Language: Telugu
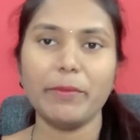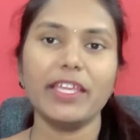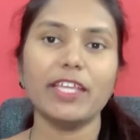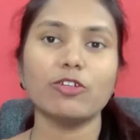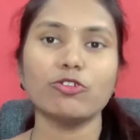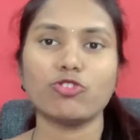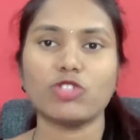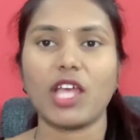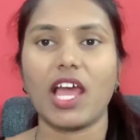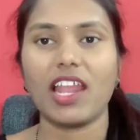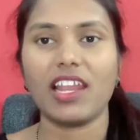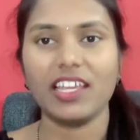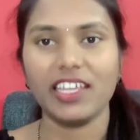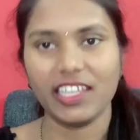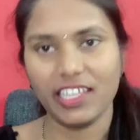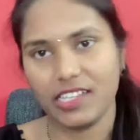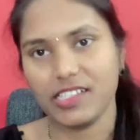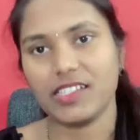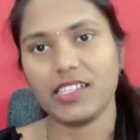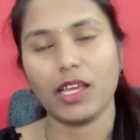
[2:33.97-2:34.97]
మీకు చాలా
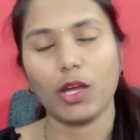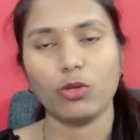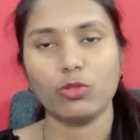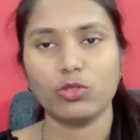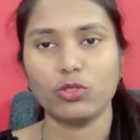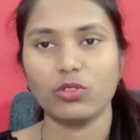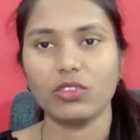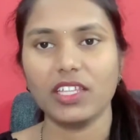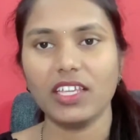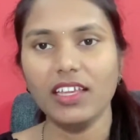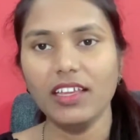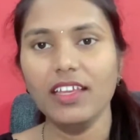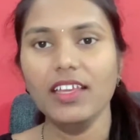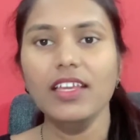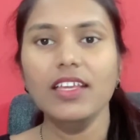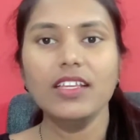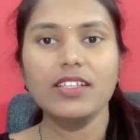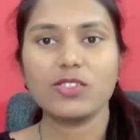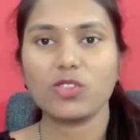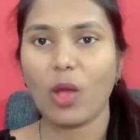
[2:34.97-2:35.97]
ఈజీ అవుతుంది
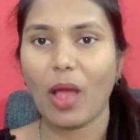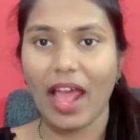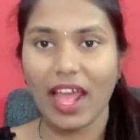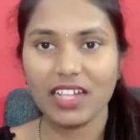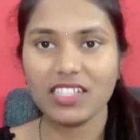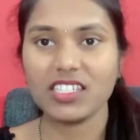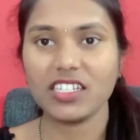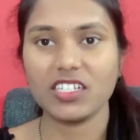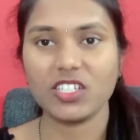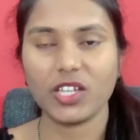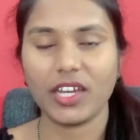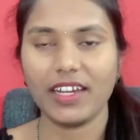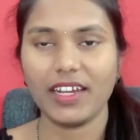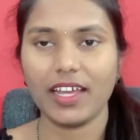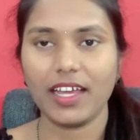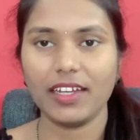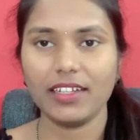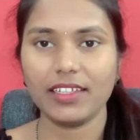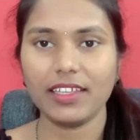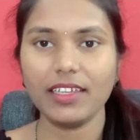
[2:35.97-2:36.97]
సో ఆన్సర్
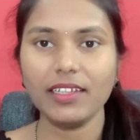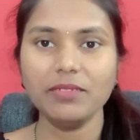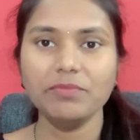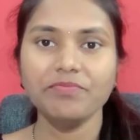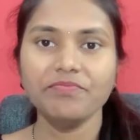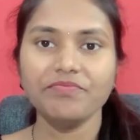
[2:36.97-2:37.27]
చేయడానికి